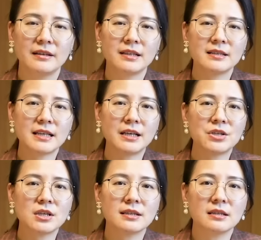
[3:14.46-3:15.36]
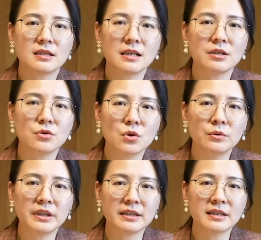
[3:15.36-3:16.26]
那在这次战争
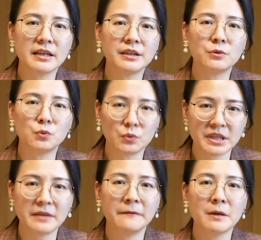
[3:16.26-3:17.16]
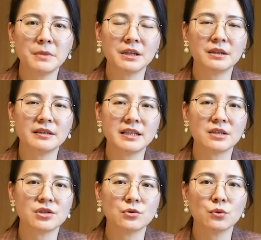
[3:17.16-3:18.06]
中，以色列的武器方面呢，显
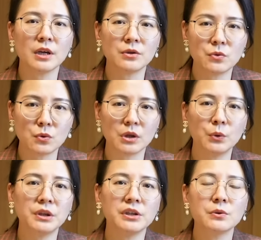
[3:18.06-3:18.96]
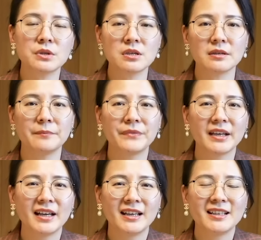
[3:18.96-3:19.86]
示出了绝对的优势。
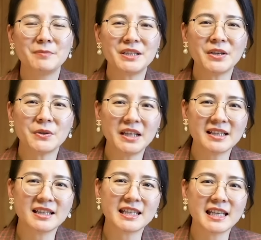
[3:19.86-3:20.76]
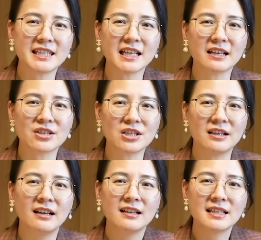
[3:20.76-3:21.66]
那比较有意思的现象是
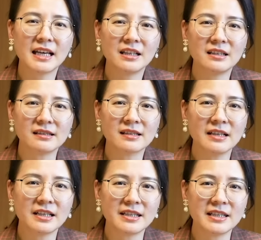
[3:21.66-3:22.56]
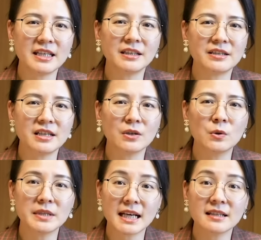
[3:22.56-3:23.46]
在以色列集结的进
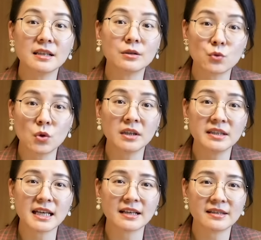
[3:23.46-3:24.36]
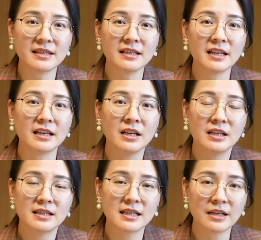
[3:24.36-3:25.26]
攻加萨的装甲系列
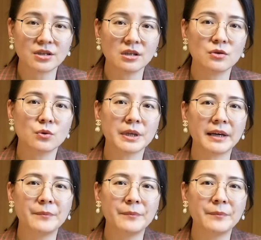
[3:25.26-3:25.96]
战车中